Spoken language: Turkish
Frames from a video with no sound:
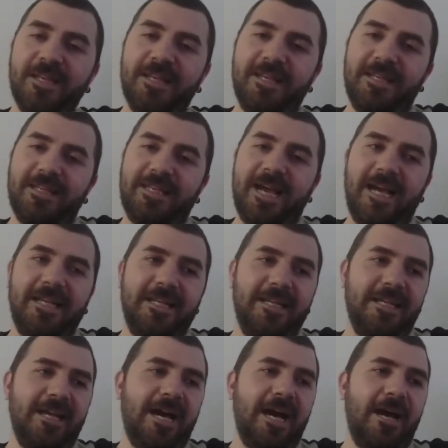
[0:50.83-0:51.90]

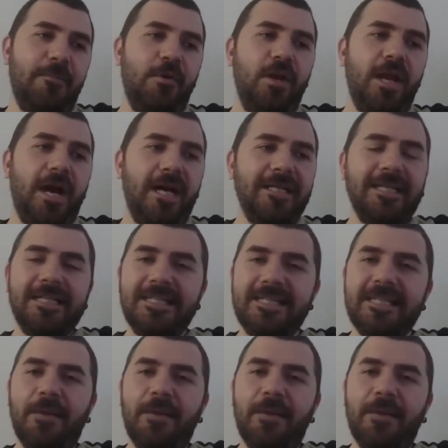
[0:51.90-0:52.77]
Yani böyle analiz